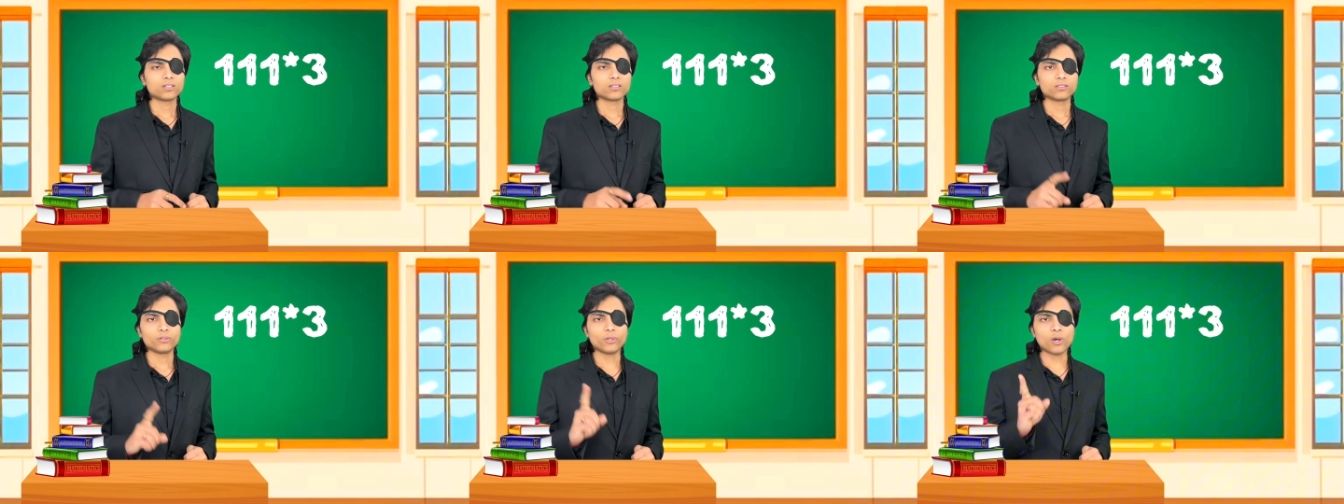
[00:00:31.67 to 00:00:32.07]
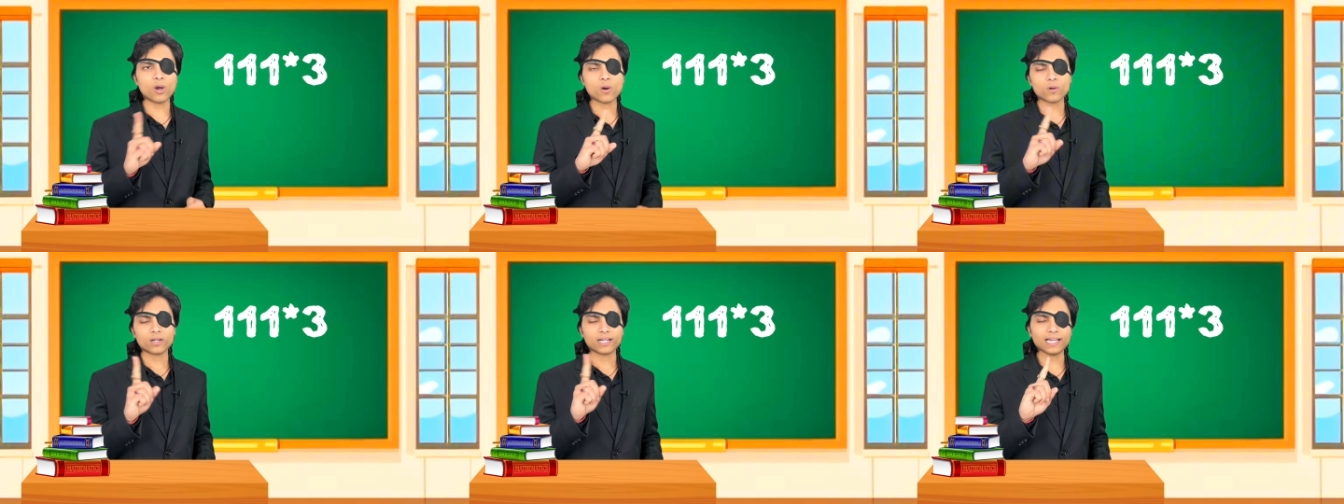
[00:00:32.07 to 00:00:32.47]
नो
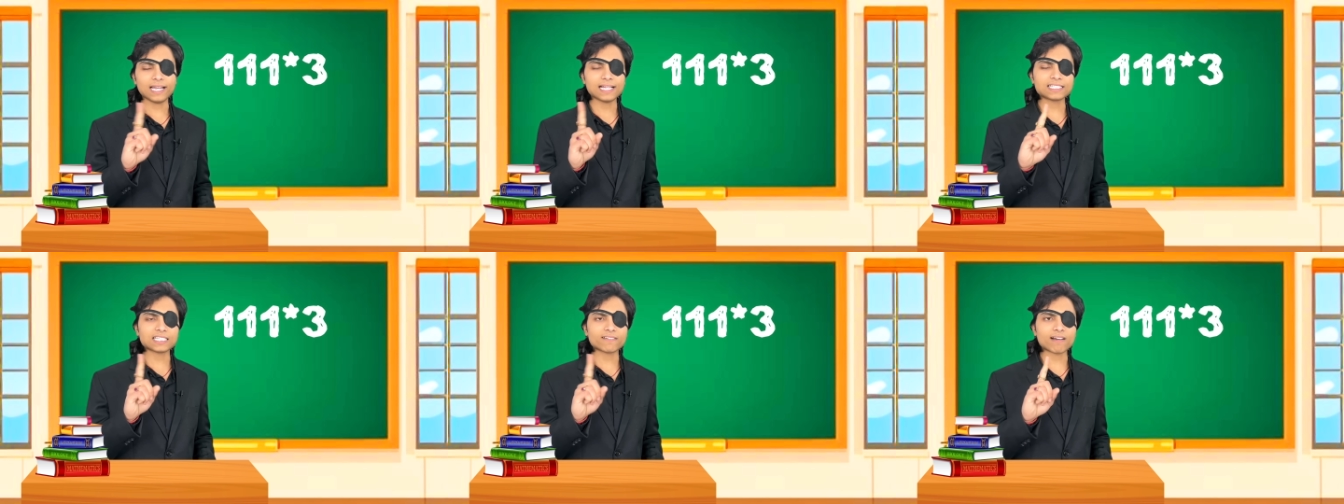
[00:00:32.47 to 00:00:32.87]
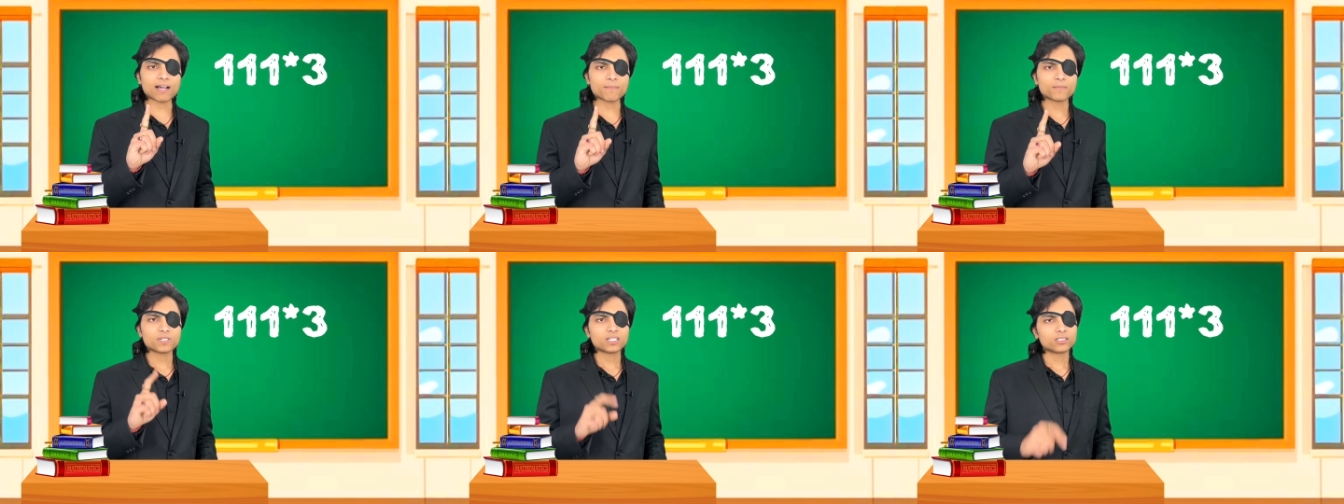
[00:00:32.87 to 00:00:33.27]
no, गलत
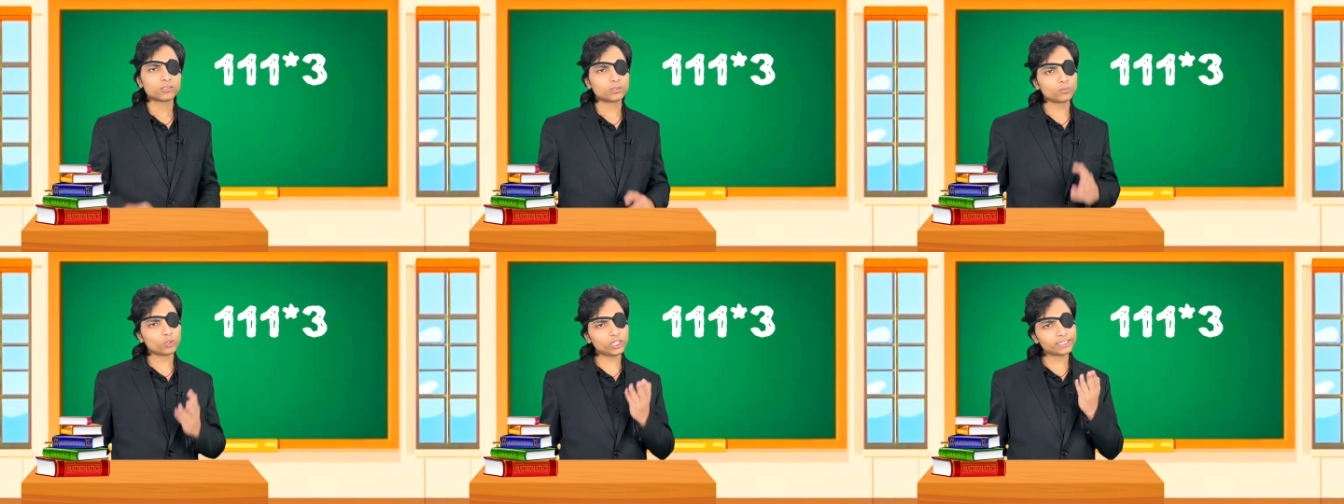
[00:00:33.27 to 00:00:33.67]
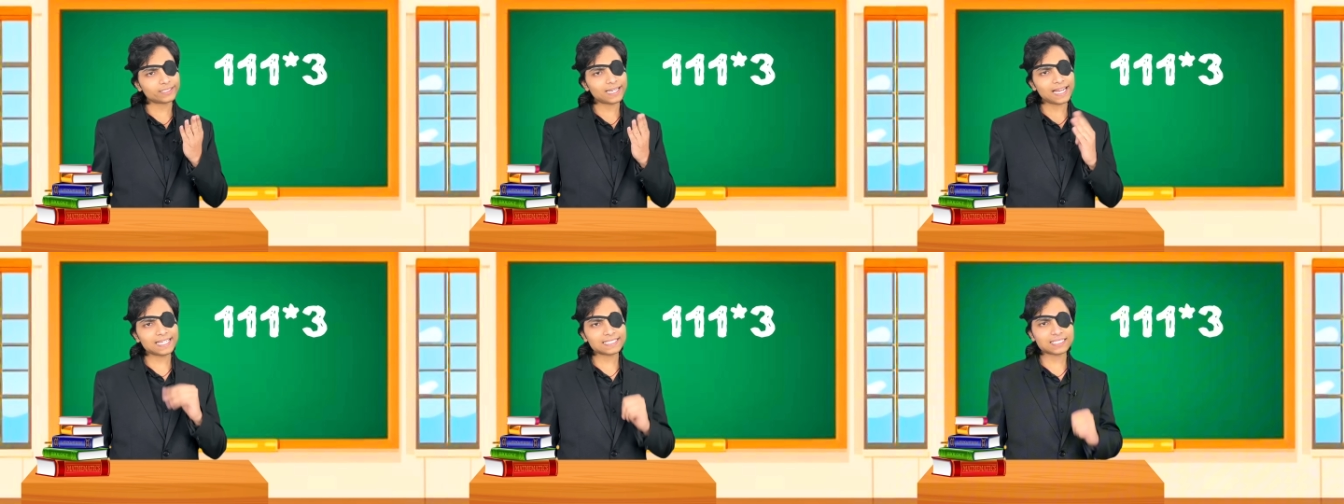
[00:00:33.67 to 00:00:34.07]
जवाब तुमको
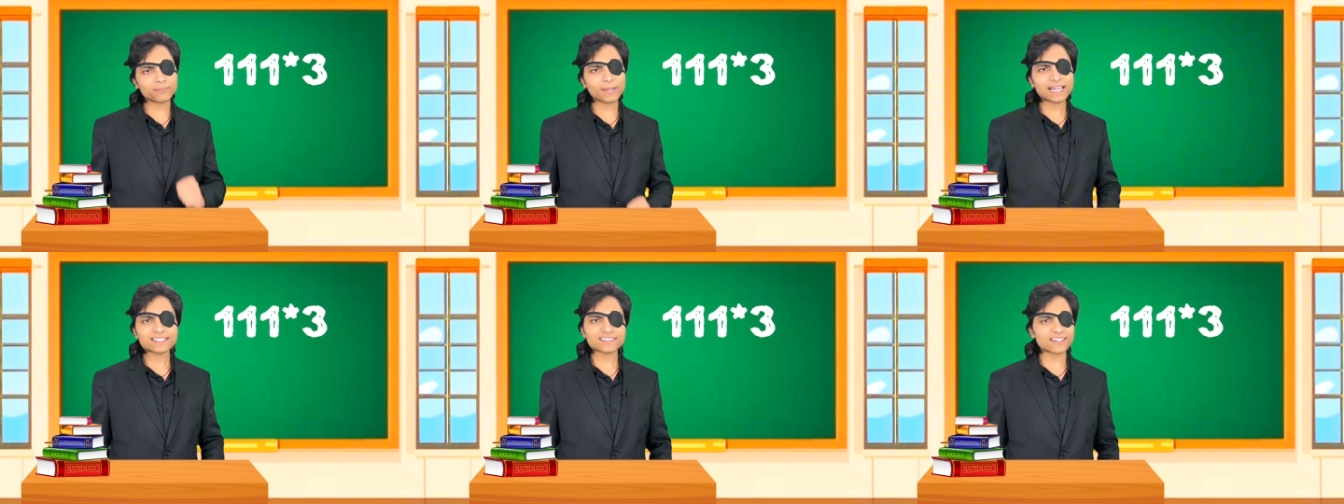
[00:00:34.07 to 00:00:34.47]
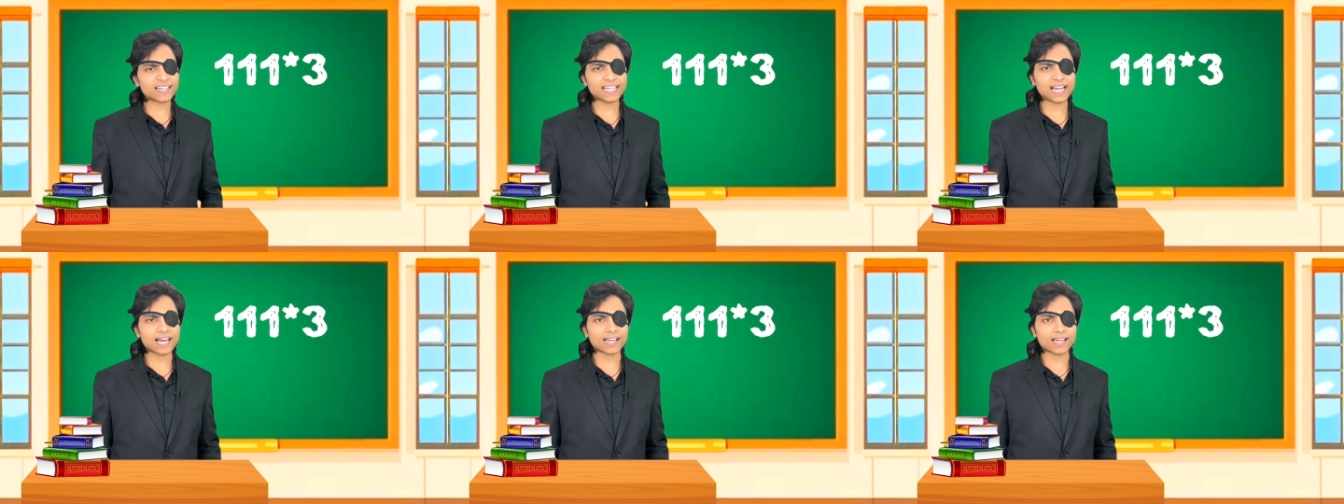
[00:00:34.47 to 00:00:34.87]
इतना इजी मैथ्स
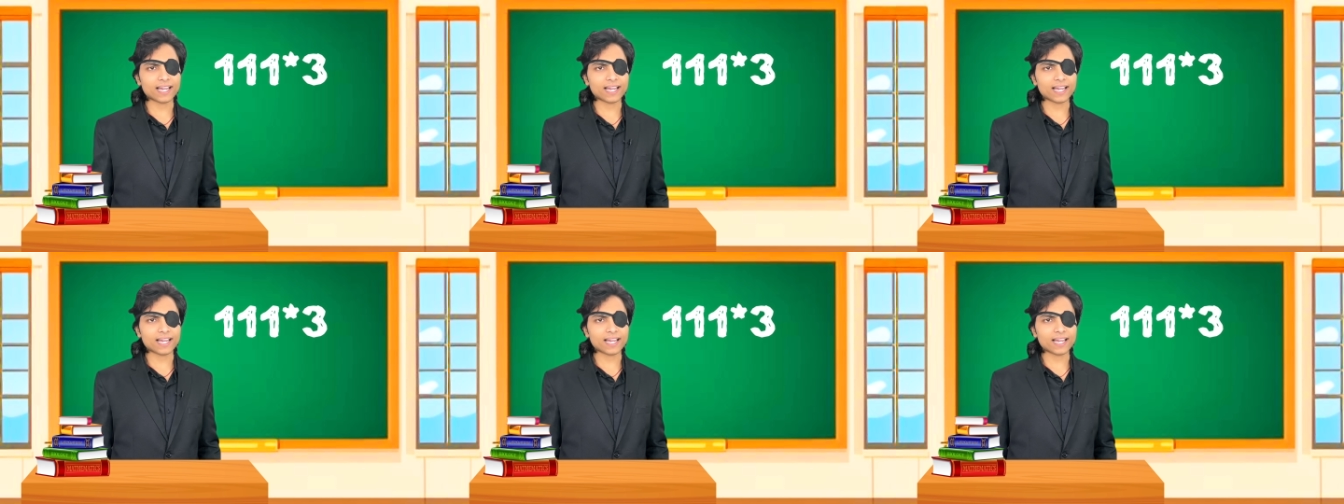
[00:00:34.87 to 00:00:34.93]
नहीं आ रहा